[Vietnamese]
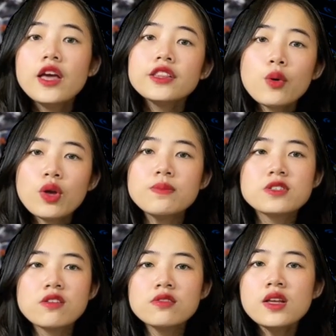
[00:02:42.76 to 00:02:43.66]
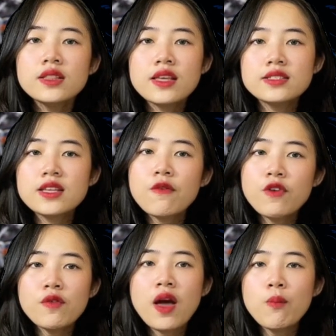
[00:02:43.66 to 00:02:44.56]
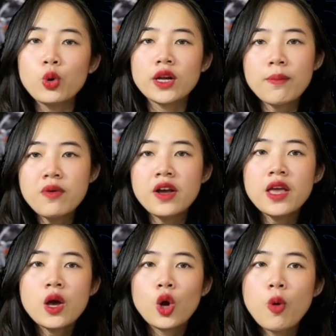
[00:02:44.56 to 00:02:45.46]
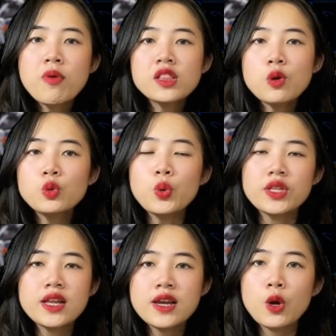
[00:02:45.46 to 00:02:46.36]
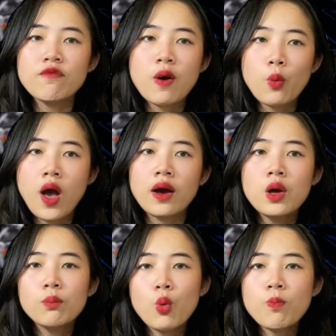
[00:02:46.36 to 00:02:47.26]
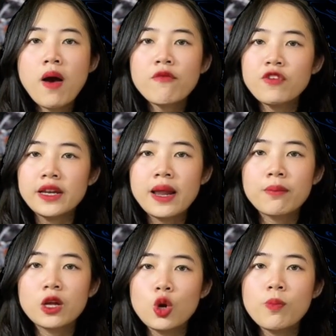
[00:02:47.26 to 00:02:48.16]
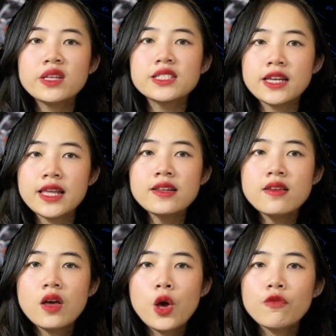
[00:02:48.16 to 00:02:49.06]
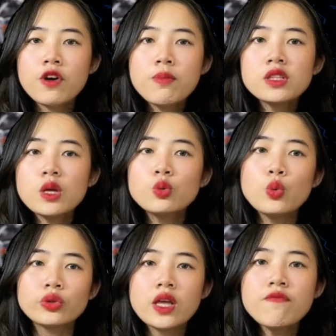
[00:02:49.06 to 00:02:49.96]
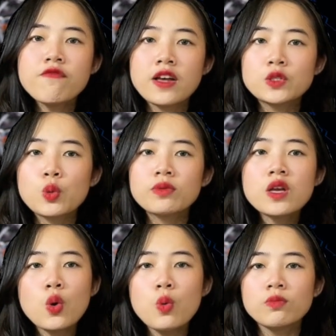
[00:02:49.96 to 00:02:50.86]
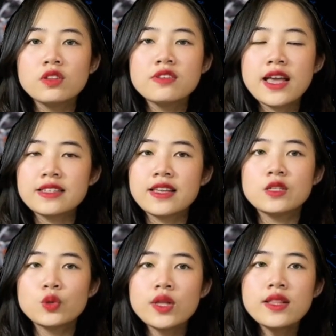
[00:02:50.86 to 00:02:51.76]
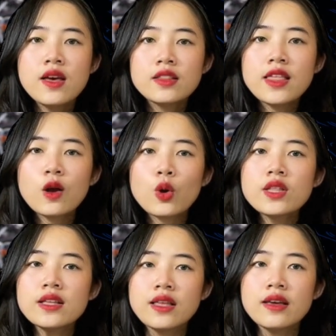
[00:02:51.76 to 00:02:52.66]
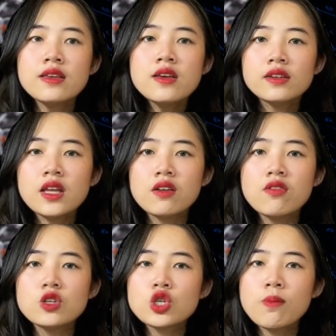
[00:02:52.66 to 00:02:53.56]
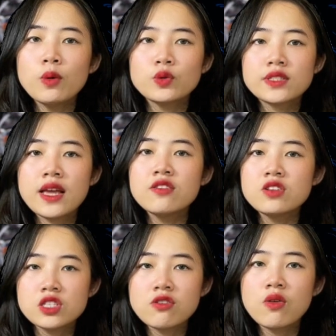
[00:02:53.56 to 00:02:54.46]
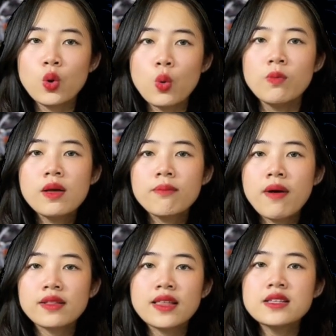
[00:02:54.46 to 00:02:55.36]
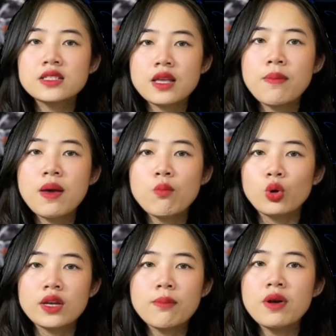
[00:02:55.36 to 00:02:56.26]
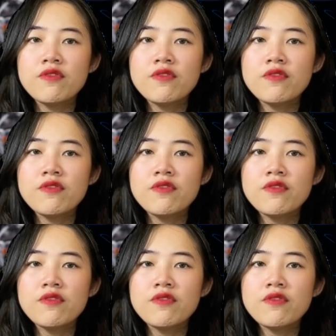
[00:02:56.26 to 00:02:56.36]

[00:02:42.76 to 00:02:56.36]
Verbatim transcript: Theo kiểm chứng thì xe Vera 150 có mức tiêu thụ nhiên liệu vào khoảng 43,5 km trên lít, với mức tiêu thụ thấp và dung tích khủng từ nhà sản xuất, ta có thể thấy định hướng cho màu xe đường trường khủng mang tên CB150